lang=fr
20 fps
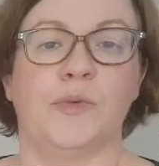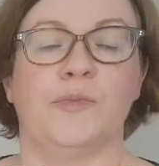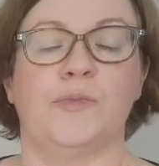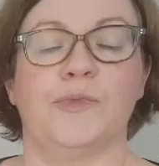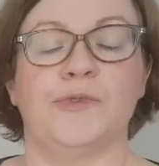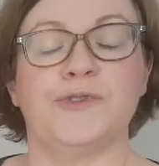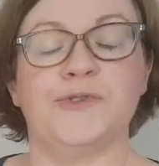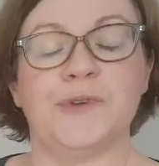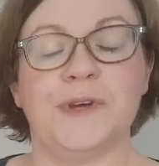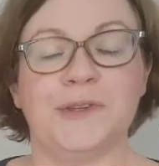
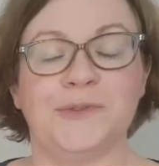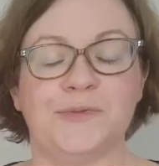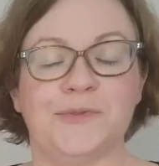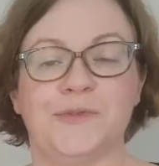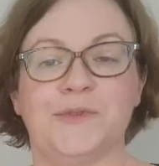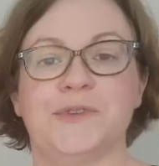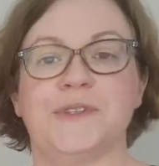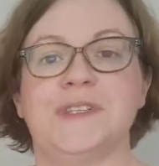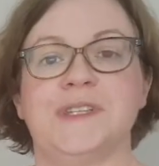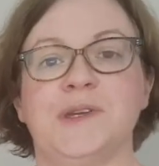Bonjour à
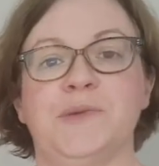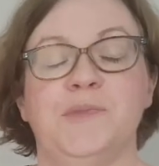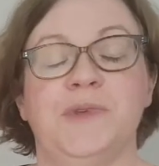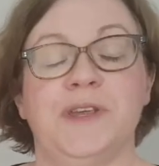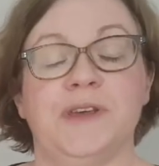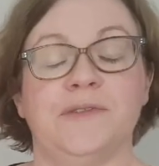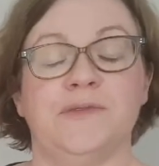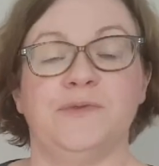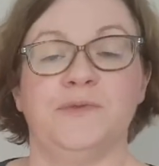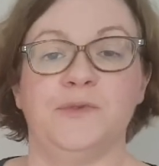tous et
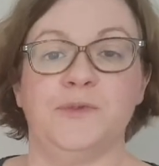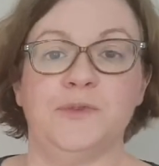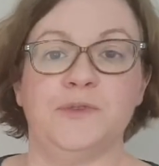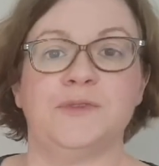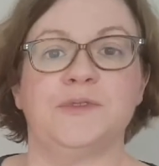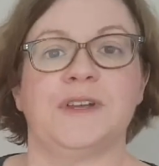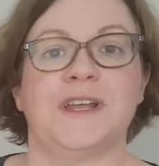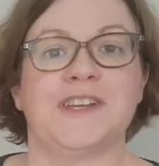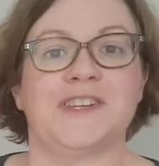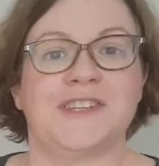bienvenue
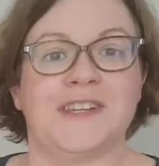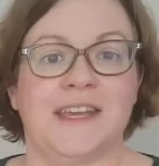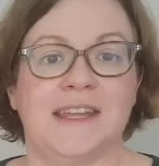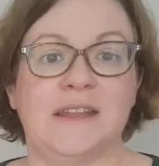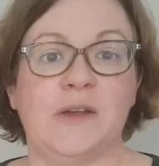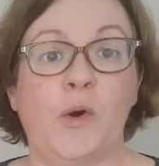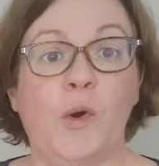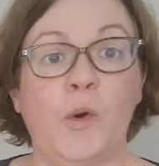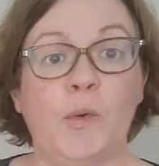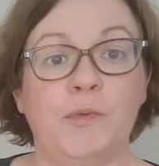sur la
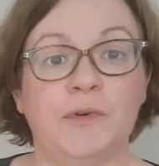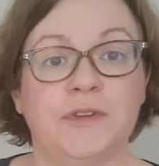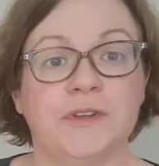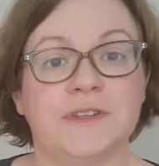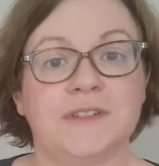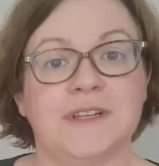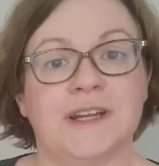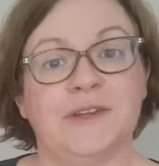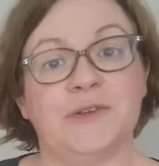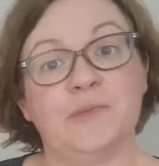chaîne Au
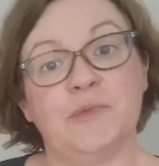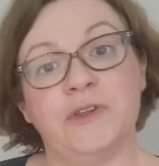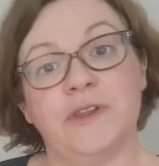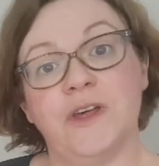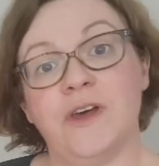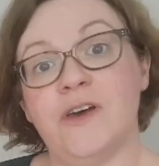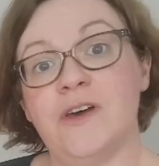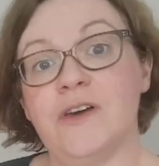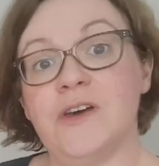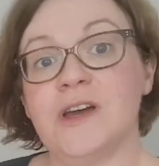potentiel de
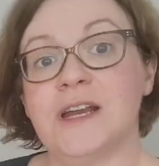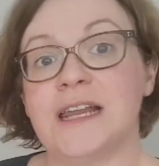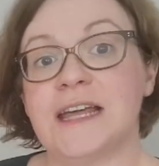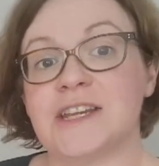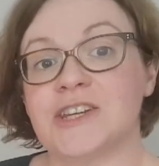bonheur,